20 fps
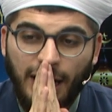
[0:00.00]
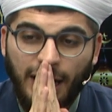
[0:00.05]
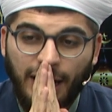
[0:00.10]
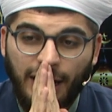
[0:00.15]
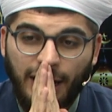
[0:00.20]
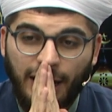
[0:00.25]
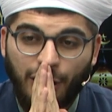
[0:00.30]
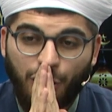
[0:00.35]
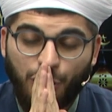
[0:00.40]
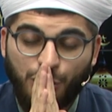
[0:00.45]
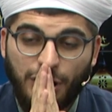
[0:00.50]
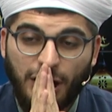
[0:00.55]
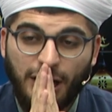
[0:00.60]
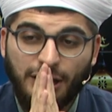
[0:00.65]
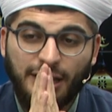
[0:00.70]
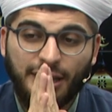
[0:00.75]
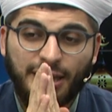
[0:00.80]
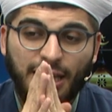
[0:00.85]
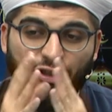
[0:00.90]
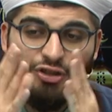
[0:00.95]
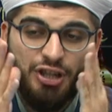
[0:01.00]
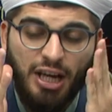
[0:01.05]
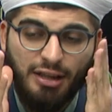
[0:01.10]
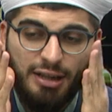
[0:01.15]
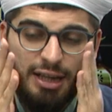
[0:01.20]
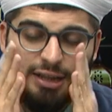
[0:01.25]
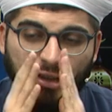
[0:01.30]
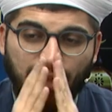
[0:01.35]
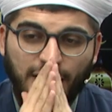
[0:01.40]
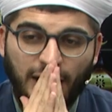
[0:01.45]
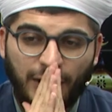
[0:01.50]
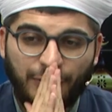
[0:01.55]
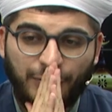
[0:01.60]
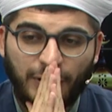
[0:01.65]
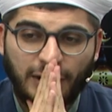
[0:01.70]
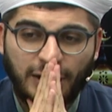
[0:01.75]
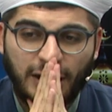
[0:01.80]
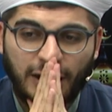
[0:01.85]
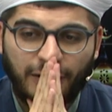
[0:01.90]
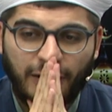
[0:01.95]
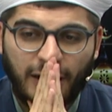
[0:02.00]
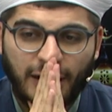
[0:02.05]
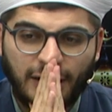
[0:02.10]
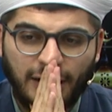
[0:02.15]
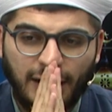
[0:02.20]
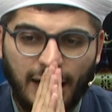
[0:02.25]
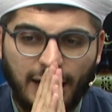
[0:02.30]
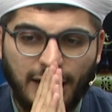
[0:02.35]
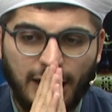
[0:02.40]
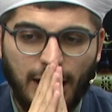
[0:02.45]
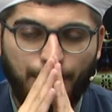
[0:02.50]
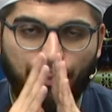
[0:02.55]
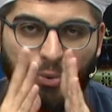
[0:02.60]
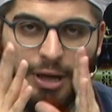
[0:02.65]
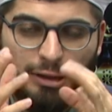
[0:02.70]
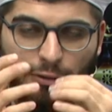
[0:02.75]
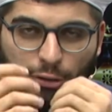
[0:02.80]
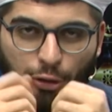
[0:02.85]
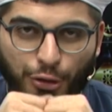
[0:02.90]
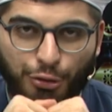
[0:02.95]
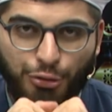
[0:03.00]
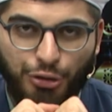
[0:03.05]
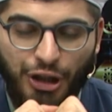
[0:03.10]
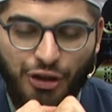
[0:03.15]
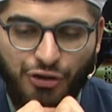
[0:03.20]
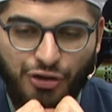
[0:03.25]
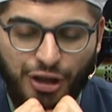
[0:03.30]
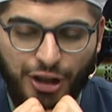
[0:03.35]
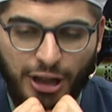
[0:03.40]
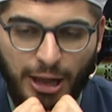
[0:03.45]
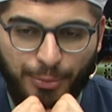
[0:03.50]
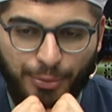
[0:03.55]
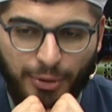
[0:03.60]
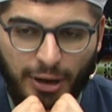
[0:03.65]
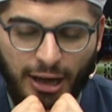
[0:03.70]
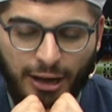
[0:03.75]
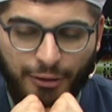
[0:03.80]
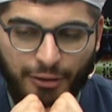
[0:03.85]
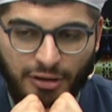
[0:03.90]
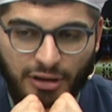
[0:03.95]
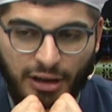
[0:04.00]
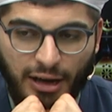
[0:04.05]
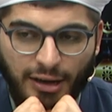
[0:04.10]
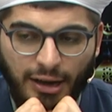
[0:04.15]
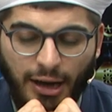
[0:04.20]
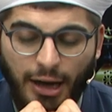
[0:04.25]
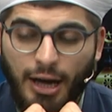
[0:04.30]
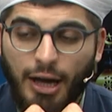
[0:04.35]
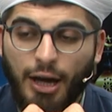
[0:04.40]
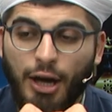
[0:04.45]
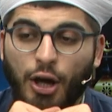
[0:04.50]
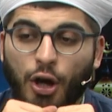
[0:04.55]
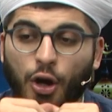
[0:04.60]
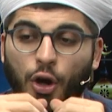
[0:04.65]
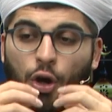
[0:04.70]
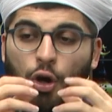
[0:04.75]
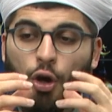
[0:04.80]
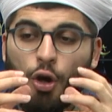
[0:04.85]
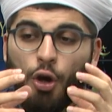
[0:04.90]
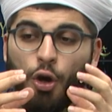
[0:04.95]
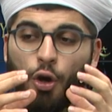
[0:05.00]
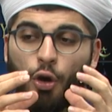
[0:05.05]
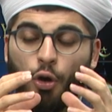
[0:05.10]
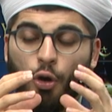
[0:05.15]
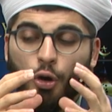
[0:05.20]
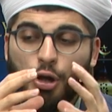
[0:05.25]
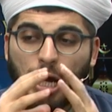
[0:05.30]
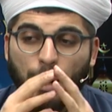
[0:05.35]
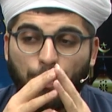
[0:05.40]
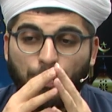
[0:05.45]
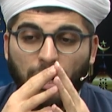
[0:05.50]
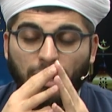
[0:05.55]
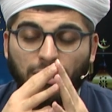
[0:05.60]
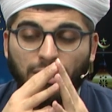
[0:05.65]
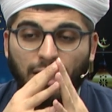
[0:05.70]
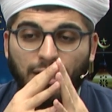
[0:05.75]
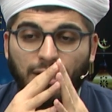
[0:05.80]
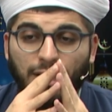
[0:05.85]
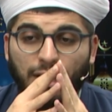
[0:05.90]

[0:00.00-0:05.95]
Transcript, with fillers: e, üzerinde de cennet kıyafetleri vardı ya hani yaprakla örttü, incir yaprağıyla vesaire. O yapraklar